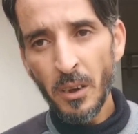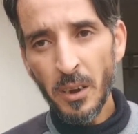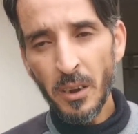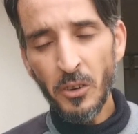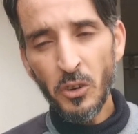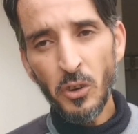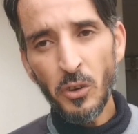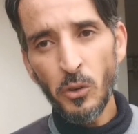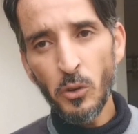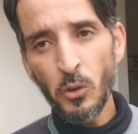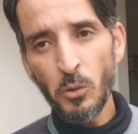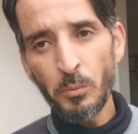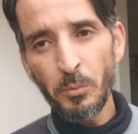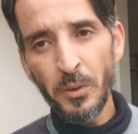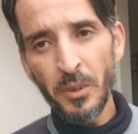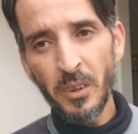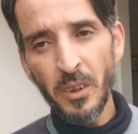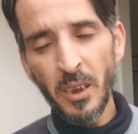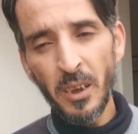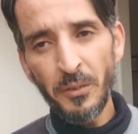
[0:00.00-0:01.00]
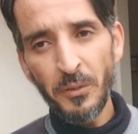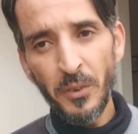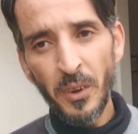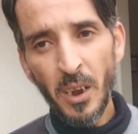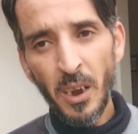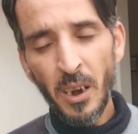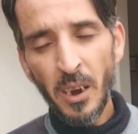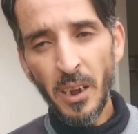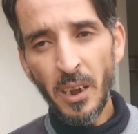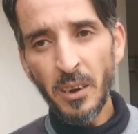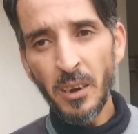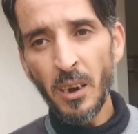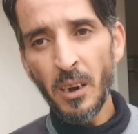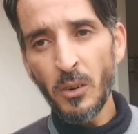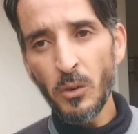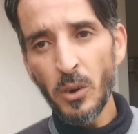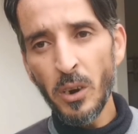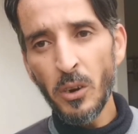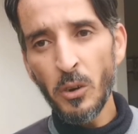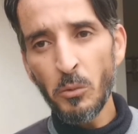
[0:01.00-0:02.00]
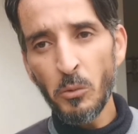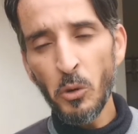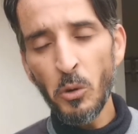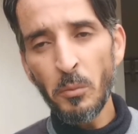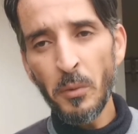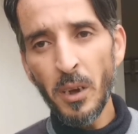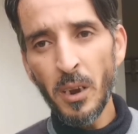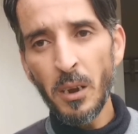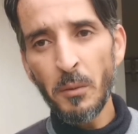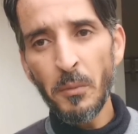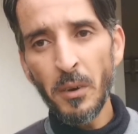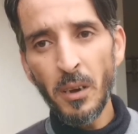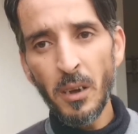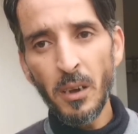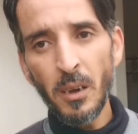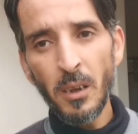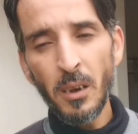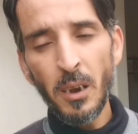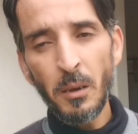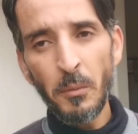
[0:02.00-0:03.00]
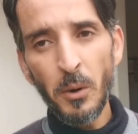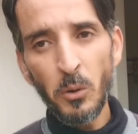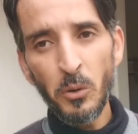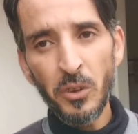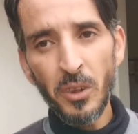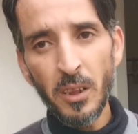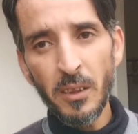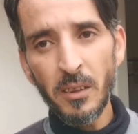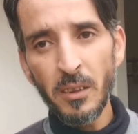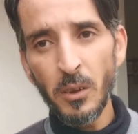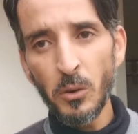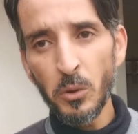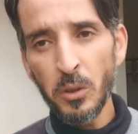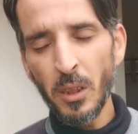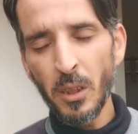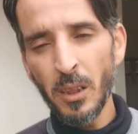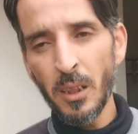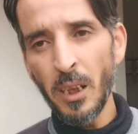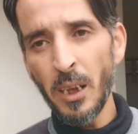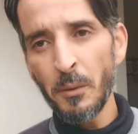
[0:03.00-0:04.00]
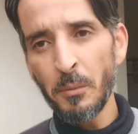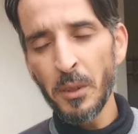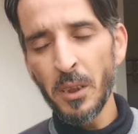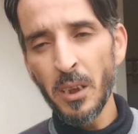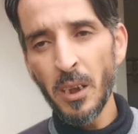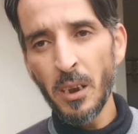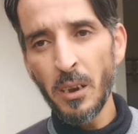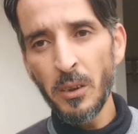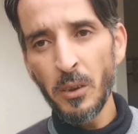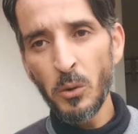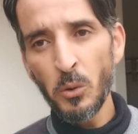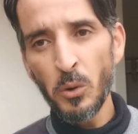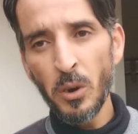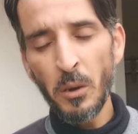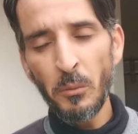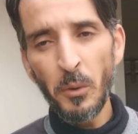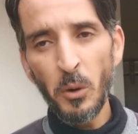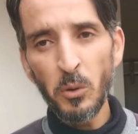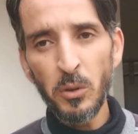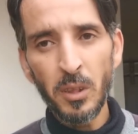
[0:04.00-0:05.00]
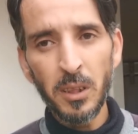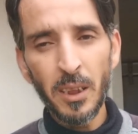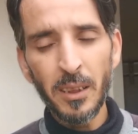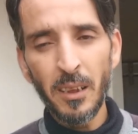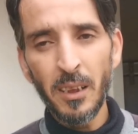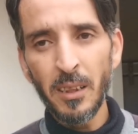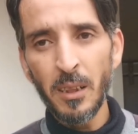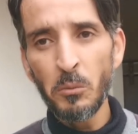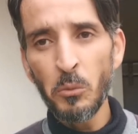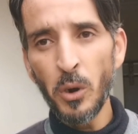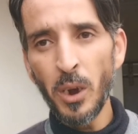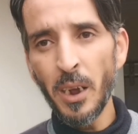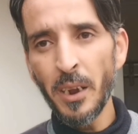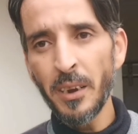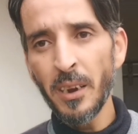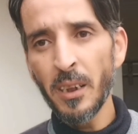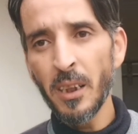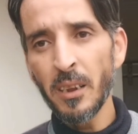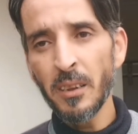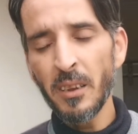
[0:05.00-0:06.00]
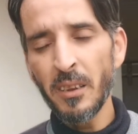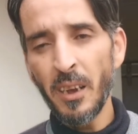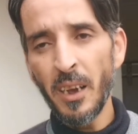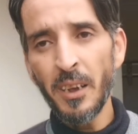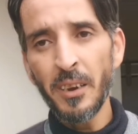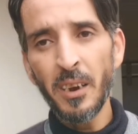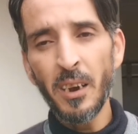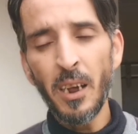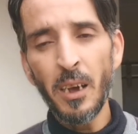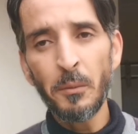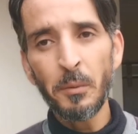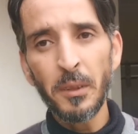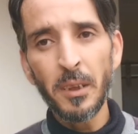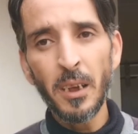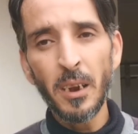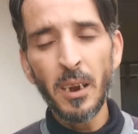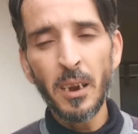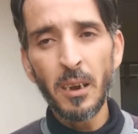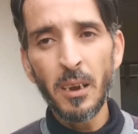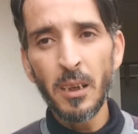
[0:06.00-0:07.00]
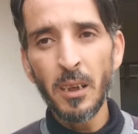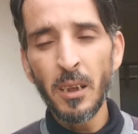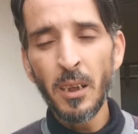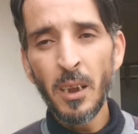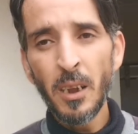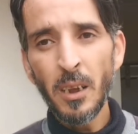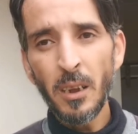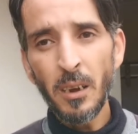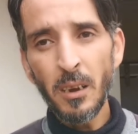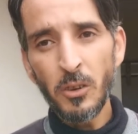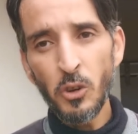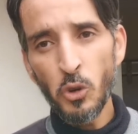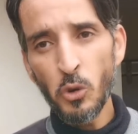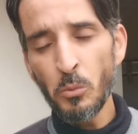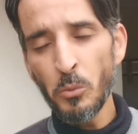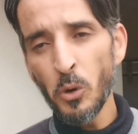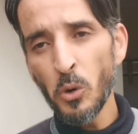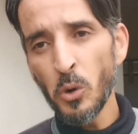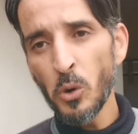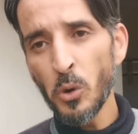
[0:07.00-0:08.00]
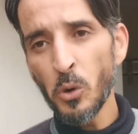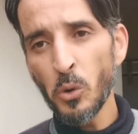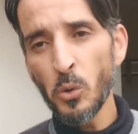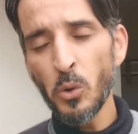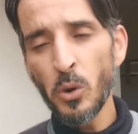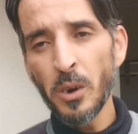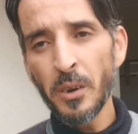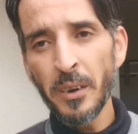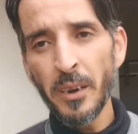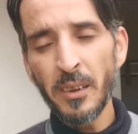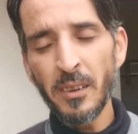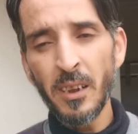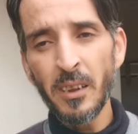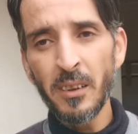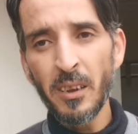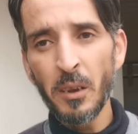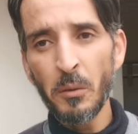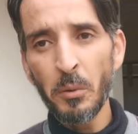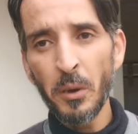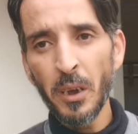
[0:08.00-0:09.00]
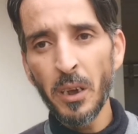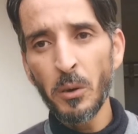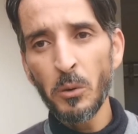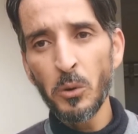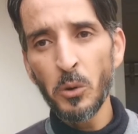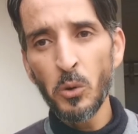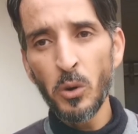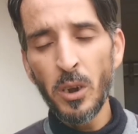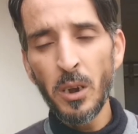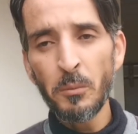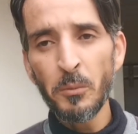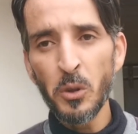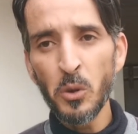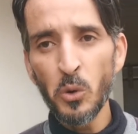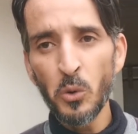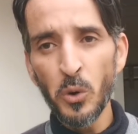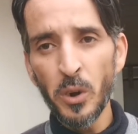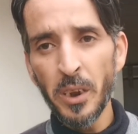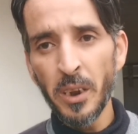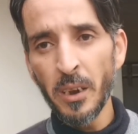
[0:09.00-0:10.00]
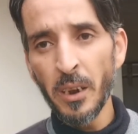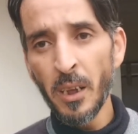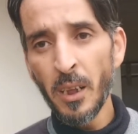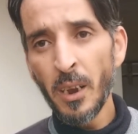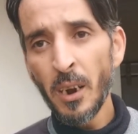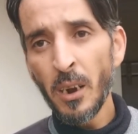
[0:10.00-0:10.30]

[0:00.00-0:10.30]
كنشكرهم بزاف لان لولاهم هما لما لما وصل الصوت للاب ديالي ولا ما وصلت هذه المعاناه اللي كيعاني الاب ديالي للجمهور وللناس اللي تيبغيوه وللمسؤولين